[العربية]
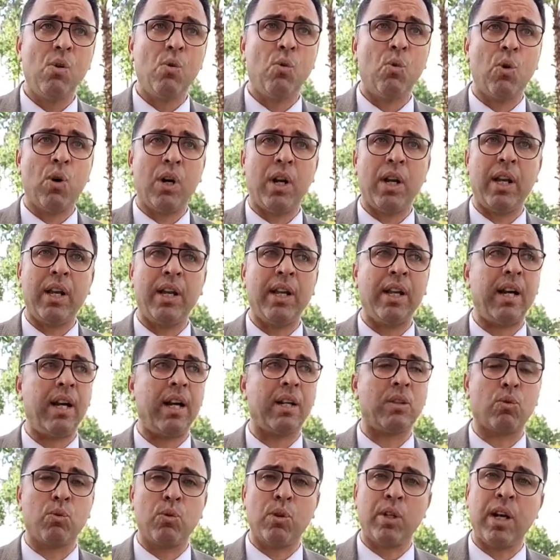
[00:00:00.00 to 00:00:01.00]
ولن
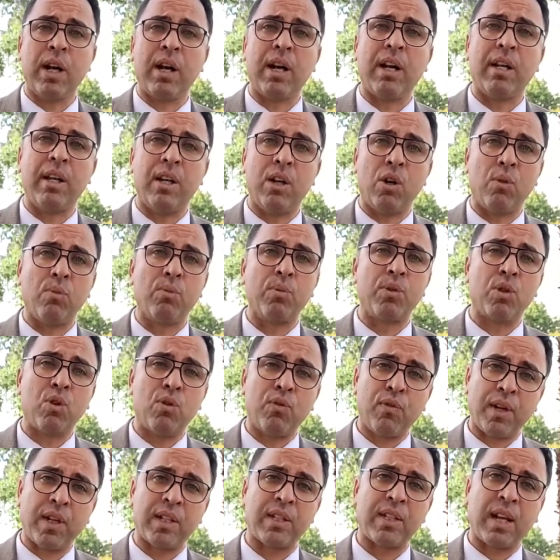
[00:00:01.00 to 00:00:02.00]
اظن انهم
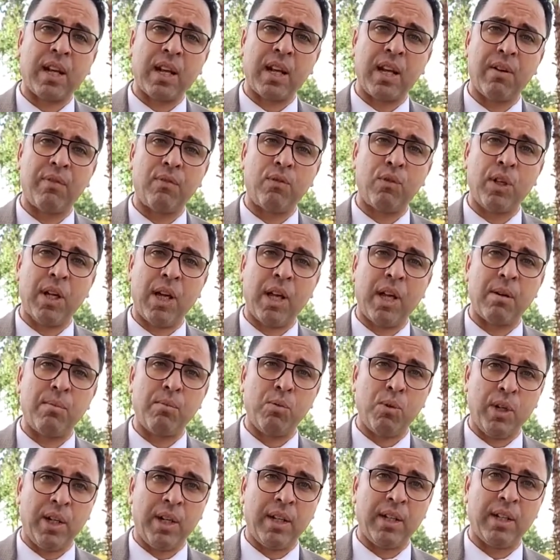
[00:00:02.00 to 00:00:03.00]
سوف يتخلفون عن
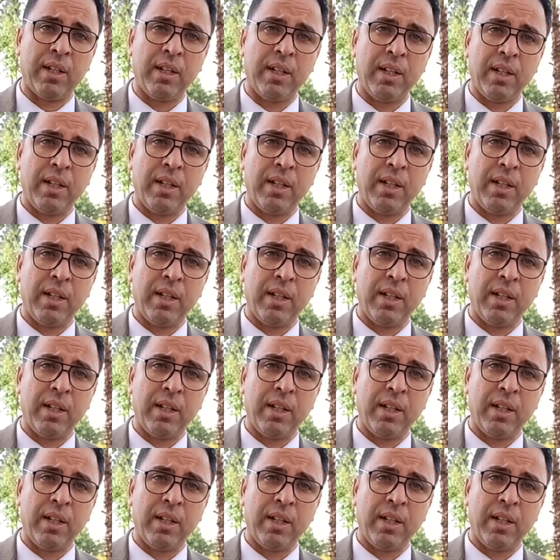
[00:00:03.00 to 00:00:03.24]
الموعد